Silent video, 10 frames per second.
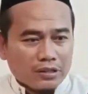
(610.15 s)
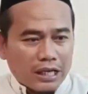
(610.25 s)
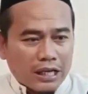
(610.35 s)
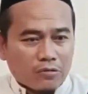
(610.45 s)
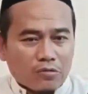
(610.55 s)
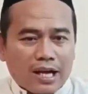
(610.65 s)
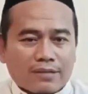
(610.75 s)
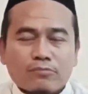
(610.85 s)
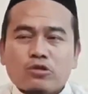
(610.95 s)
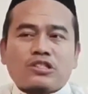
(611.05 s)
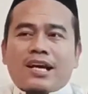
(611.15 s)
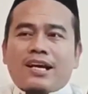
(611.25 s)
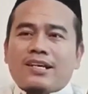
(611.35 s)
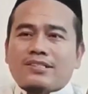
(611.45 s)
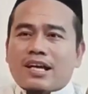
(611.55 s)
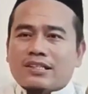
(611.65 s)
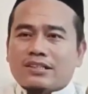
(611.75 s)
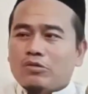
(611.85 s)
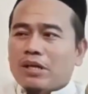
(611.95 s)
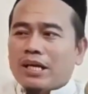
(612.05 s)
Al-Quran musnah saat
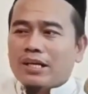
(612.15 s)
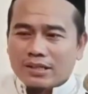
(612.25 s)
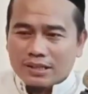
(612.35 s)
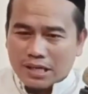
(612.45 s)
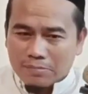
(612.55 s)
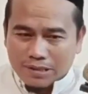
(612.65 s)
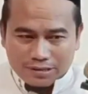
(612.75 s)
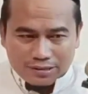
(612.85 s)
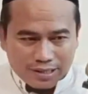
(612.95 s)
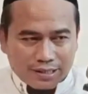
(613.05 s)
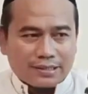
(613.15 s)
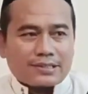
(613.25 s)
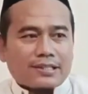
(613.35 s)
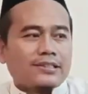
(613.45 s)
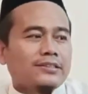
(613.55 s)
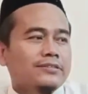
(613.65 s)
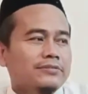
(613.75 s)
itulah kiamat akan terjadi.